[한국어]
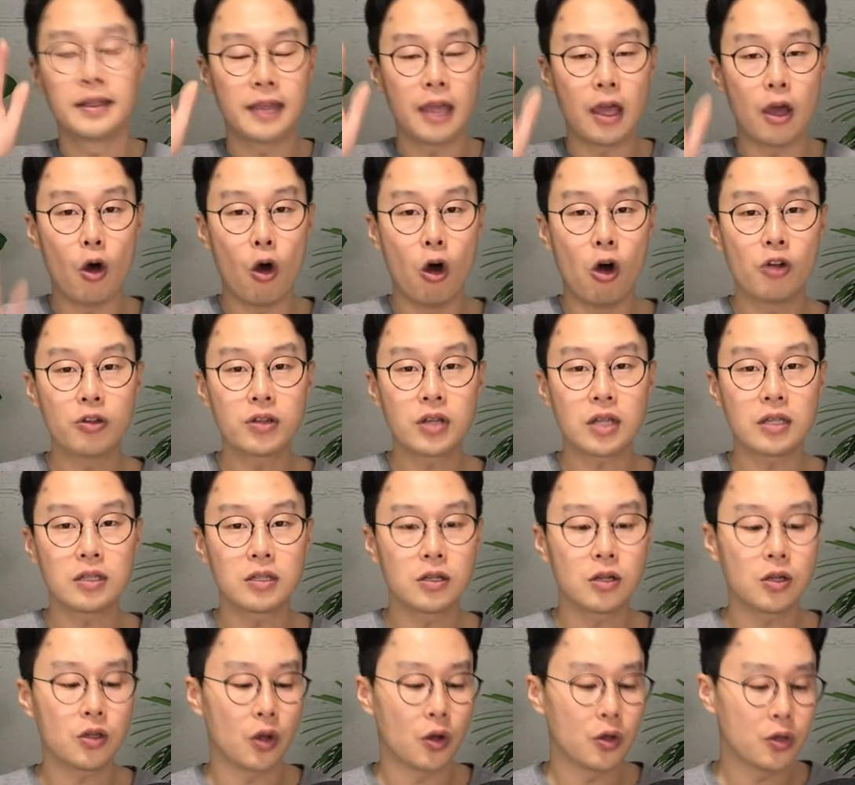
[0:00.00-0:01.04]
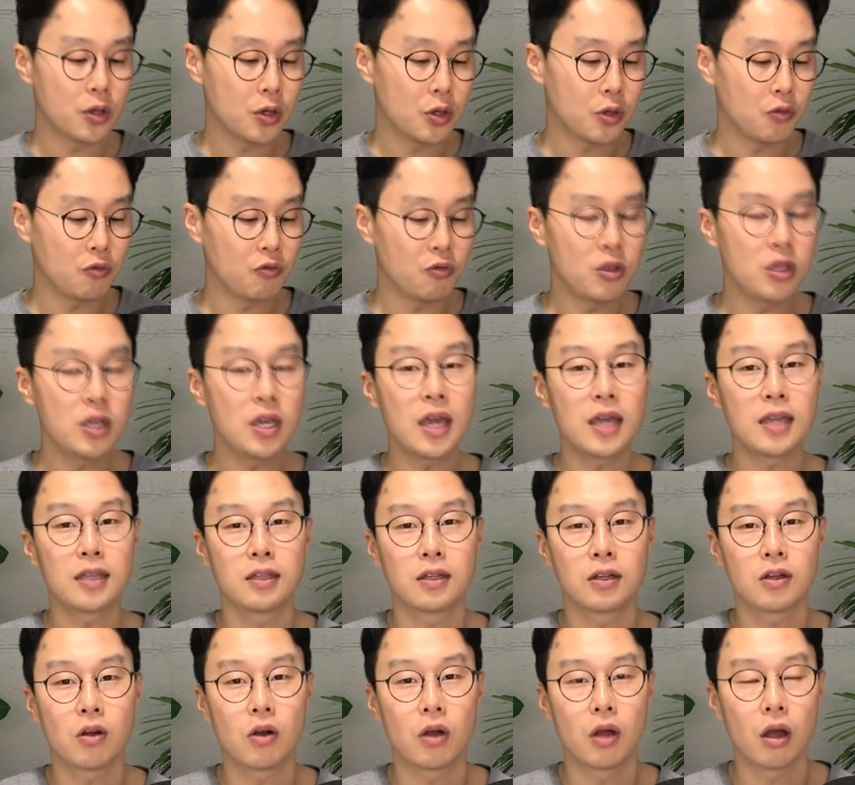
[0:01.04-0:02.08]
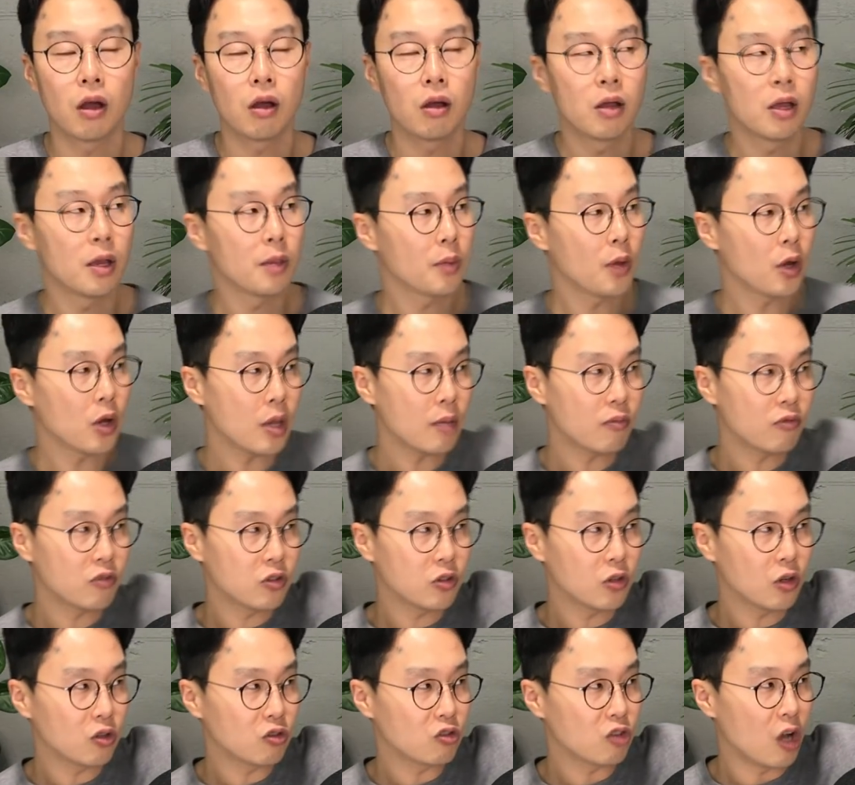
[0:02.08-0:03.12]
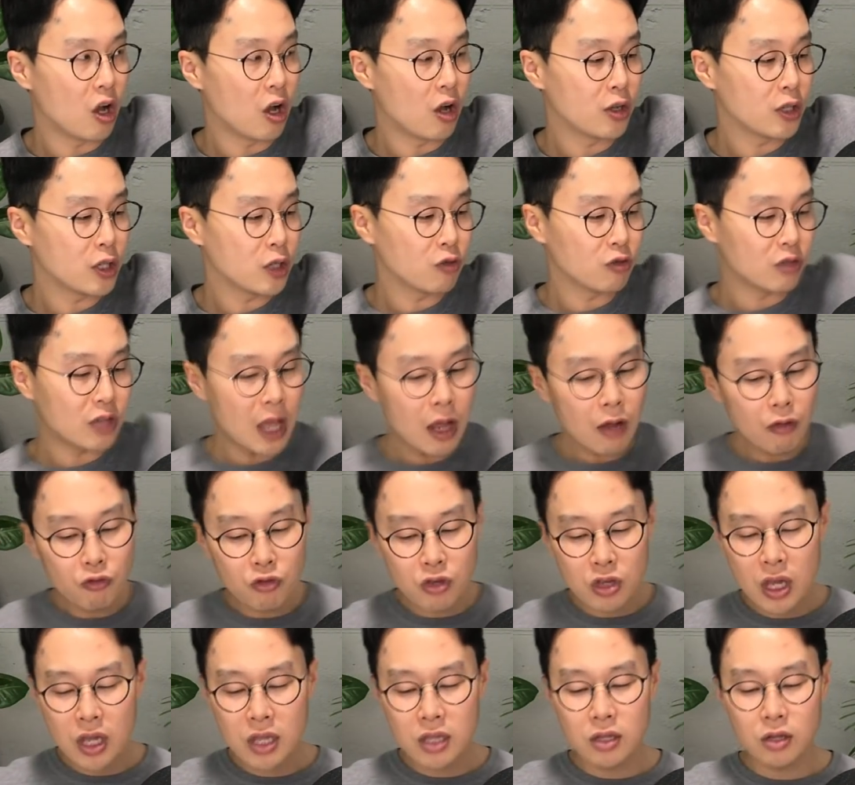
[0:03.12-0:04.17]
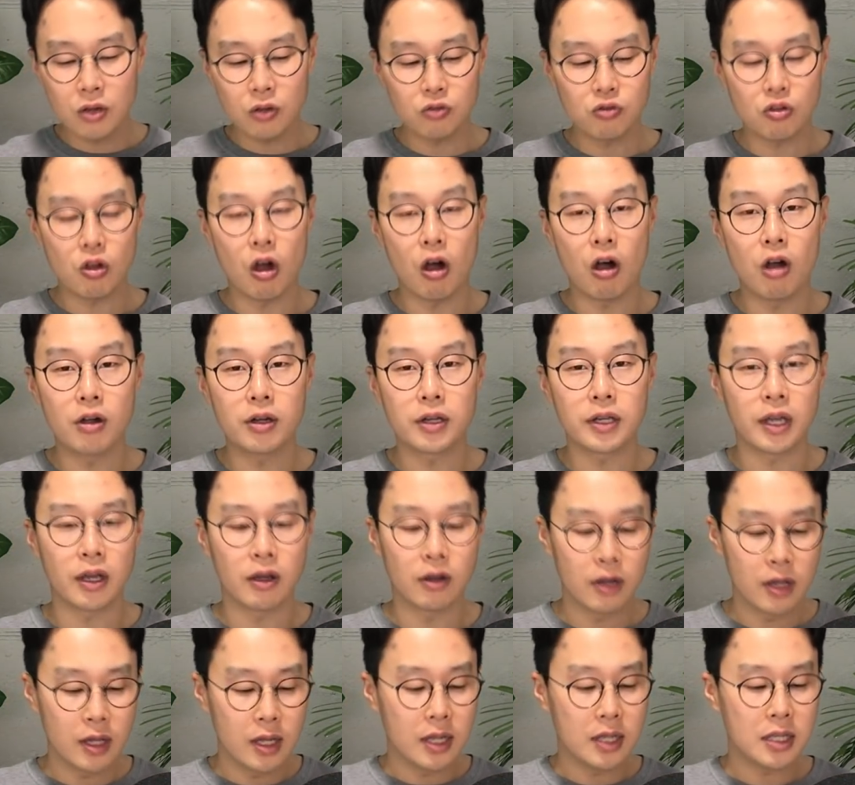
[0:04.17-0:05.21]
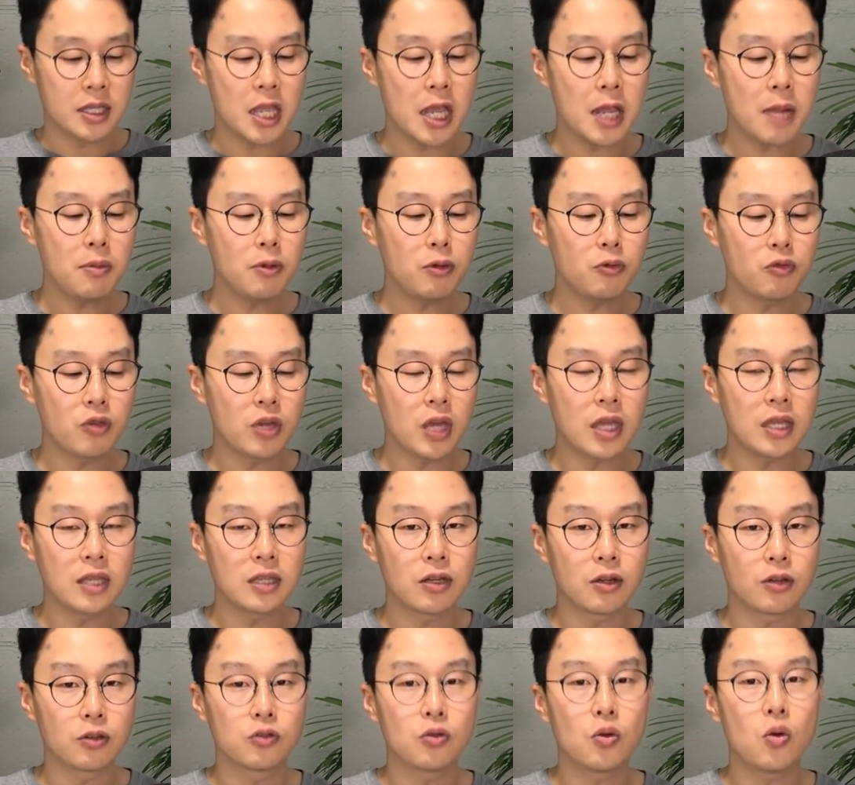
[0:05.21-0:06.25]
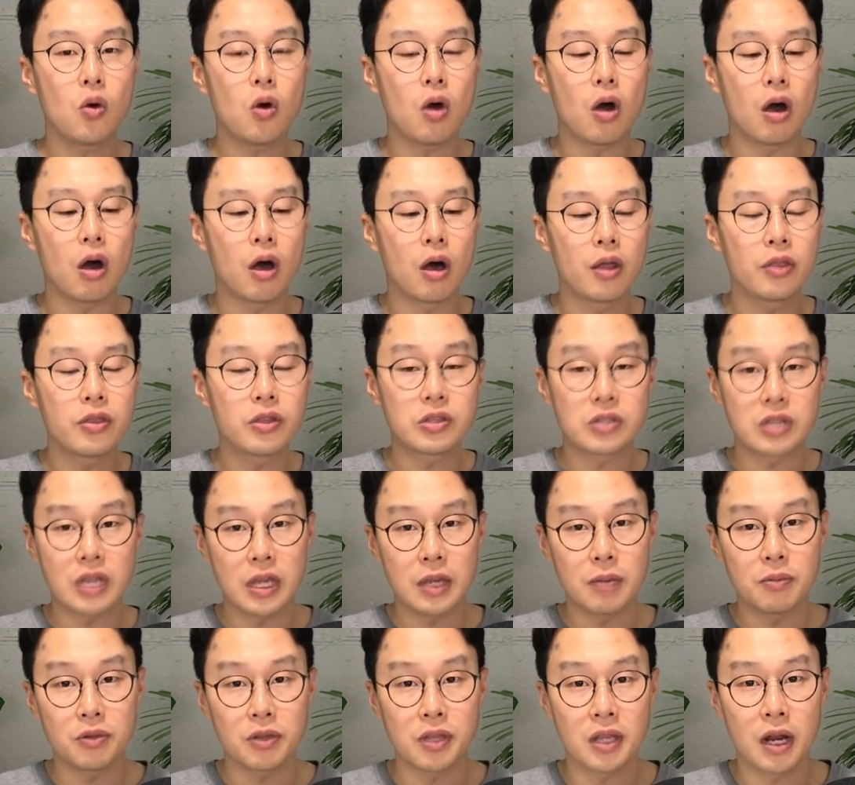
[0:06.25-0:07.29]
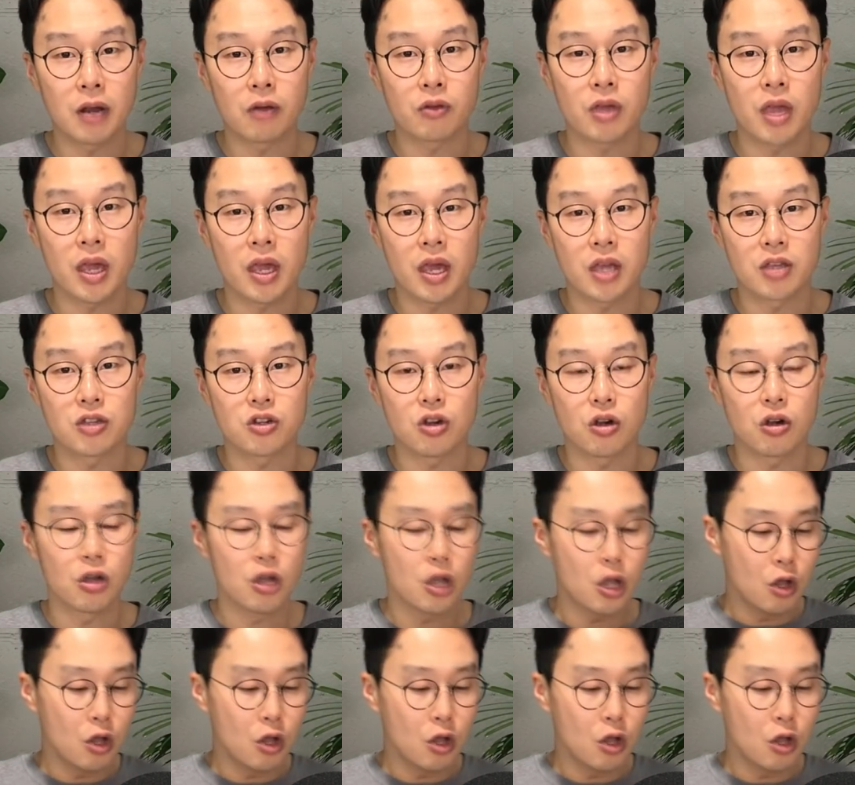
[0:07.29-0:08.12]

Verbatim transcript: 네, on 같은 건 어디 위에 있는 거예요. 벽에 붙은 것도 on이고 땅 위에 있는 것도 on이에요. 테이블 위에 있는 것도 on the table이라고 얘기하죠.